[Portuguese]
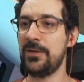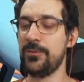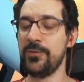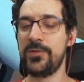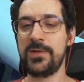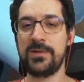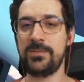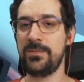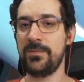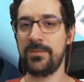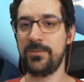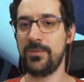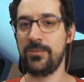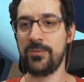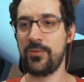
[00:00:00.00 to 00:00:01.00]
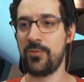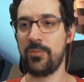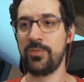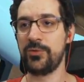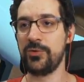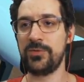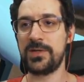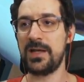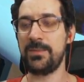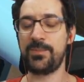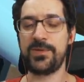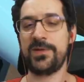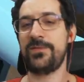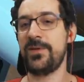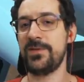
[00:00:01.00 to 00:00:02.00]
usa o, tudo que ela
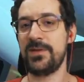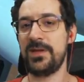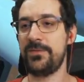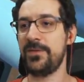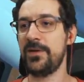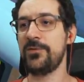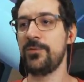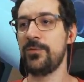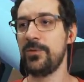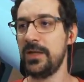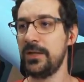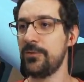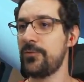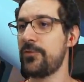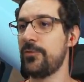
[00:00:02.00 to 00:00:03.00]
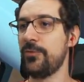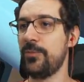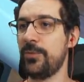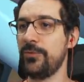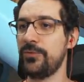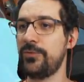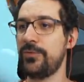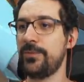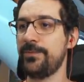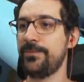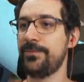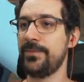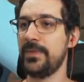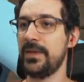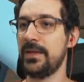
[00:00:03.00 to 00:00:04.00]
precisa fazer, ela faz no Linux, no Ubuntu.
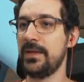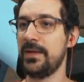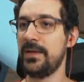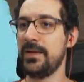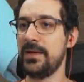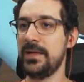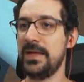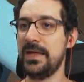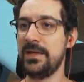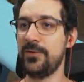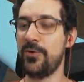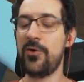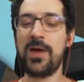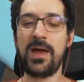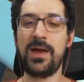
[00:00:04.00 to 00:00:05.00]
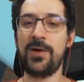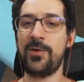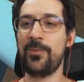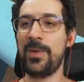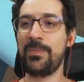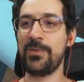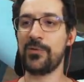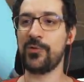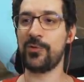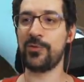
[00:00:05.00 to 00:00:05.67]
E não é uma pessoa